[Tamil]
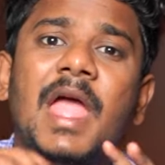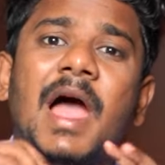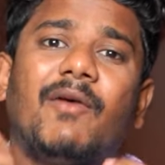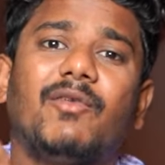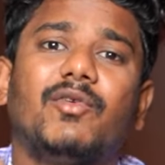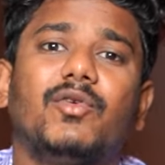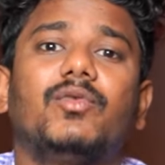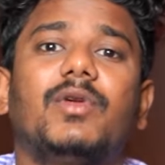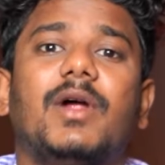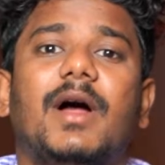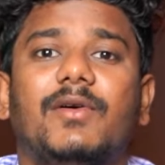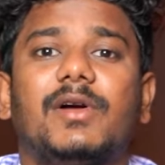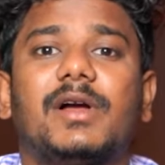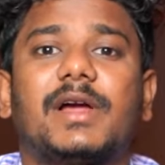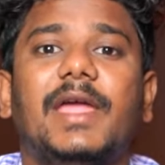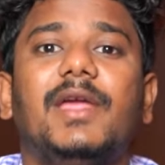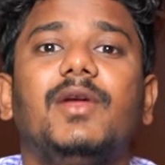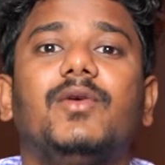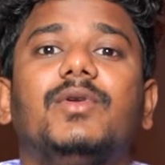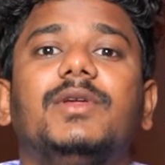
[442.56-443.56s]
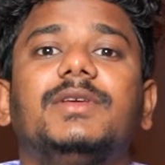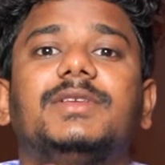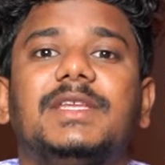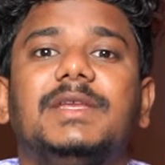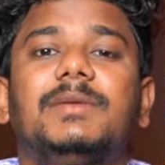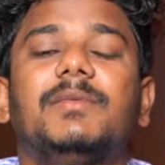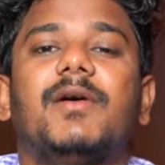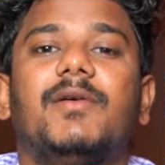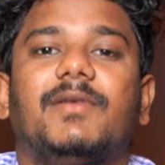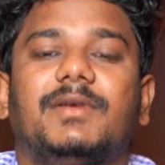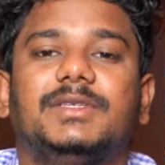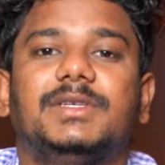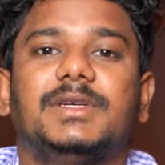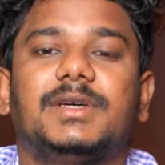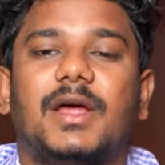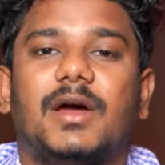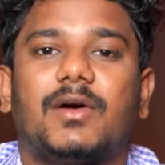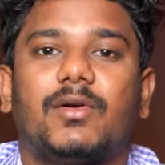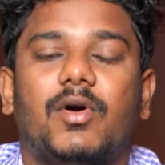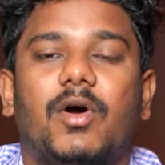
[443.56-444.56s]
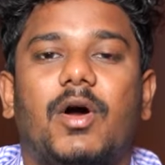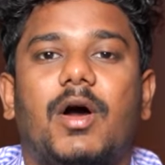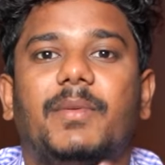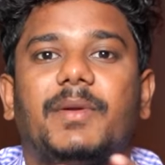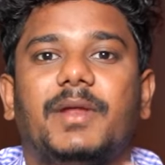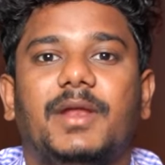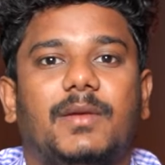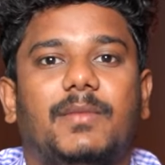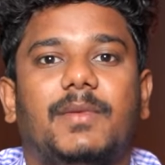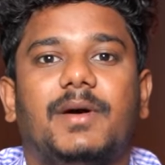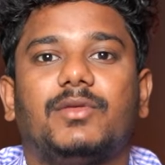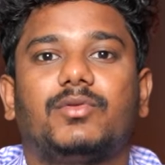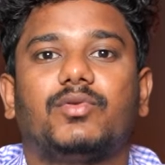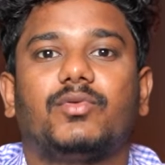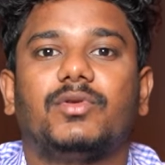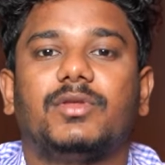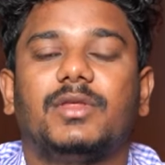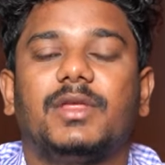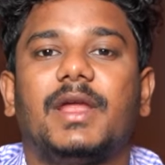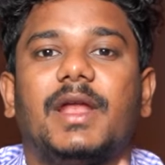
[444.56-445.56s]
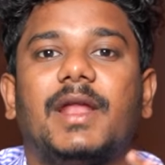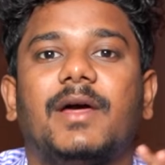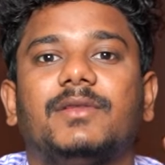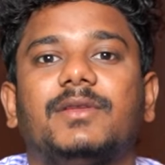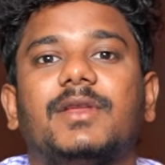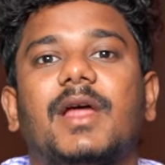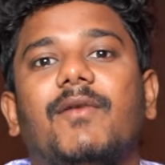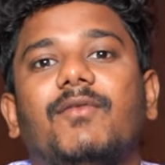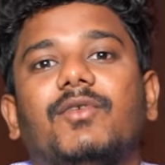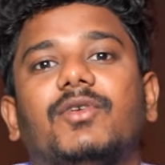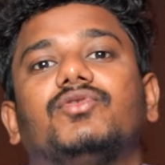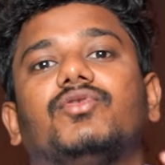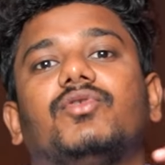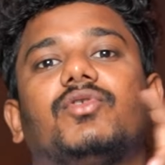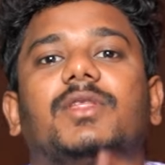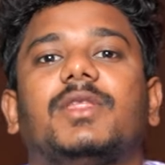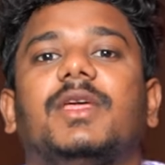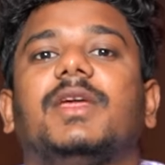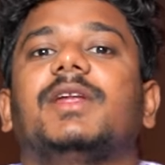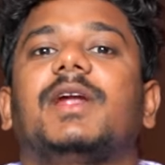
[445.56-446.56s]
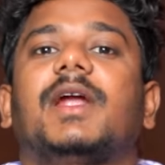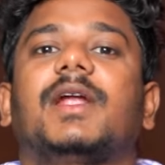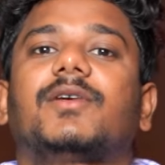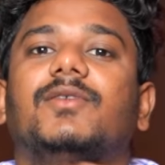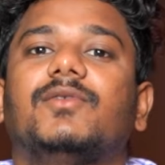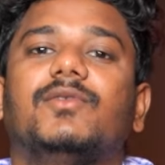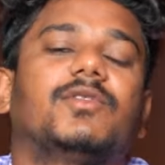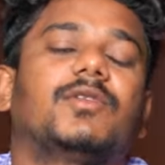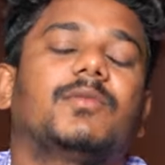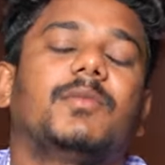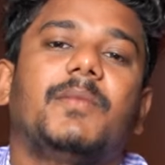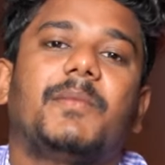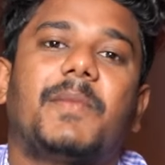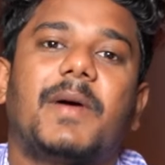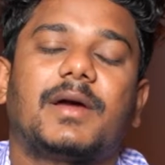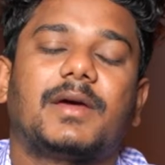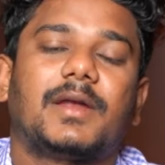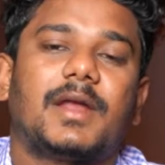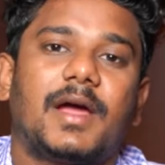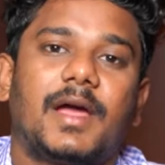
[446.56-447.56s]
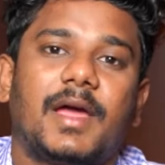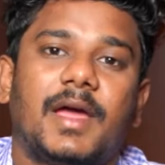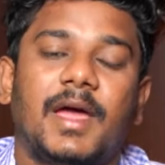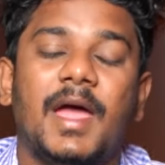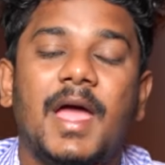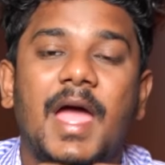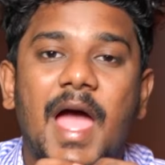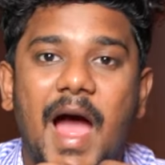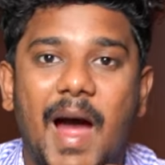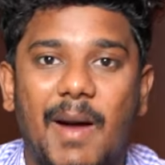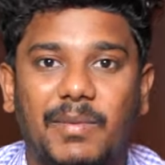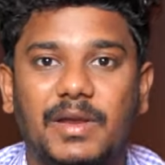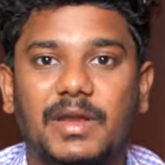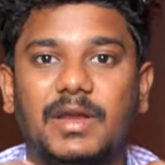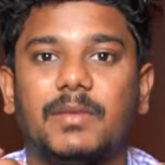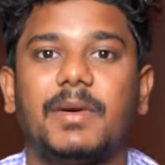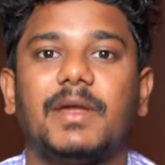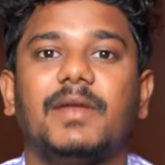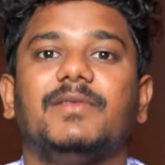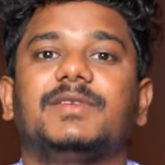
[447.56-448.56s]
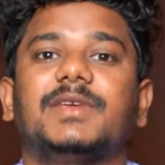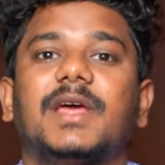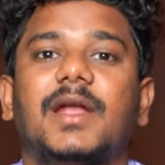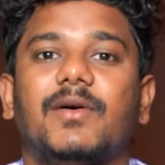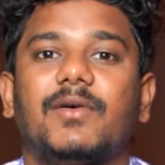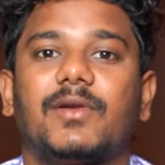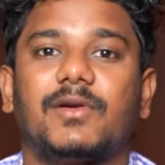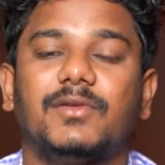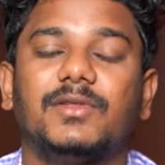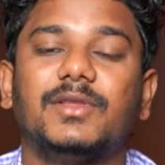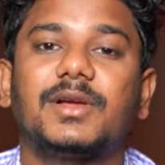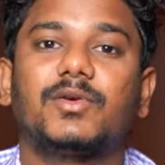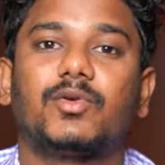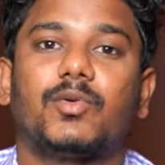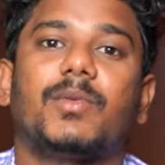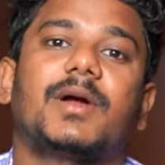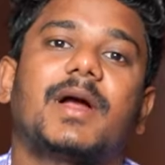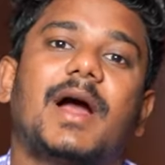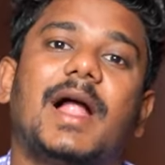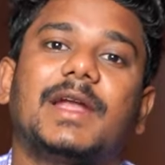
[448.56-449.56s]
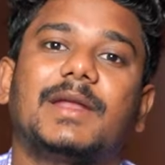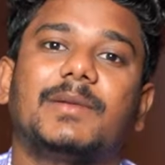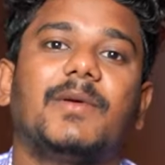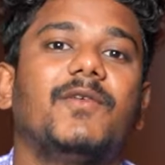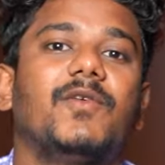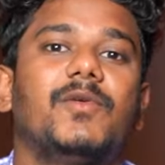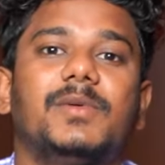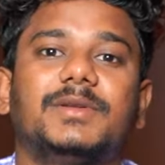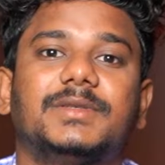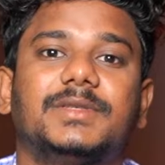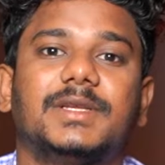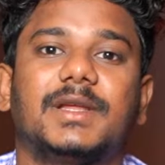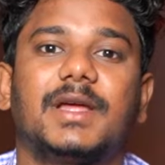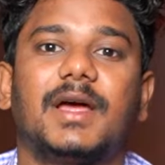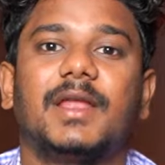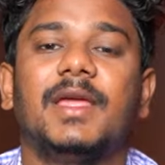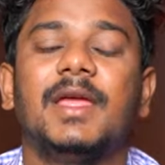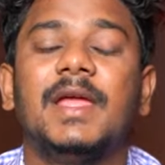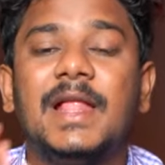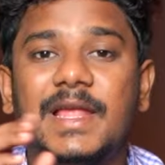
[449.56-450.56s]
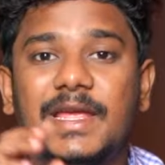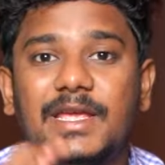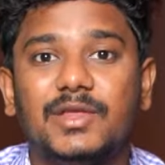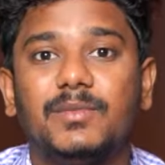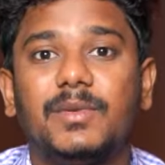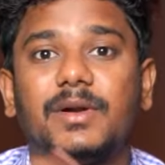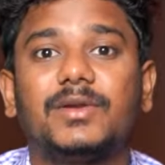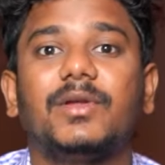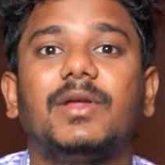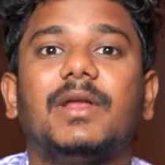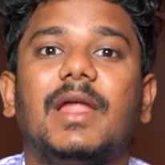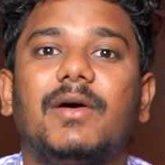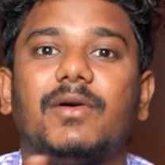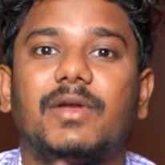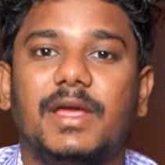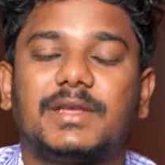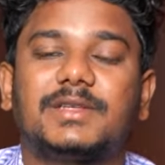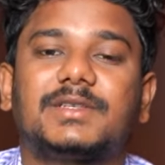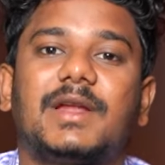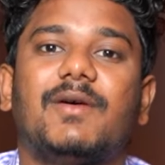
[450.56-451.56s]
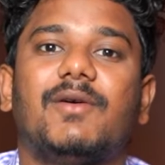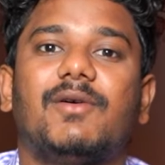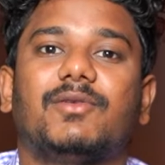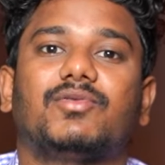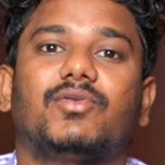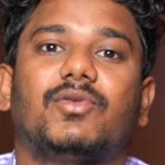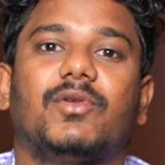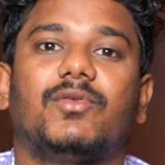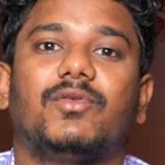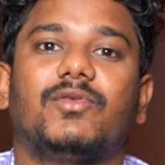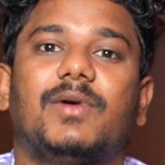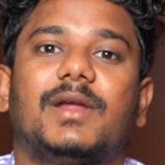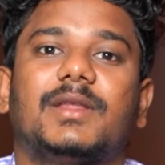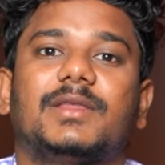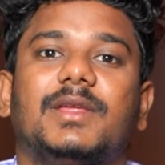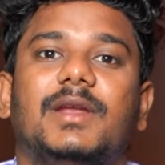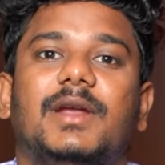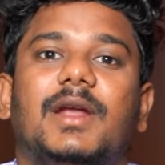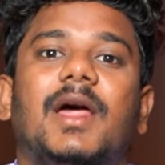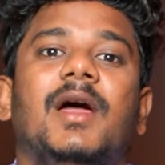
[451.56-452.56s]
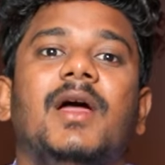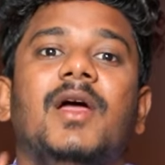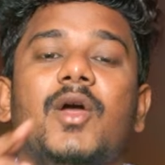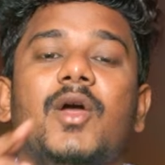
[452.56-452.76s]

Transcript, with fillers: அவங்க அவங்க கைக்குள்ளே சினிமா வச்சுக்கிறாங்களோ அப்படின்ற மாதிரி தோணுது ஏன்னா வந்துட்டு அவங்க சொல்கிறதா இங்கே நடக்கணுன்ற மாதிரி பார்க்குறாங்க அப்படின்ற மாதிரி விஷால் அவர்கள் வந்து ரொம்ப காட்டமாகவே விமர்சிருக்காரு இது மட்டும் இல்லை அவர் எக்ஸ்ட்ராவாக சொன்ன ஒரு வார்த்தை என்னென்னா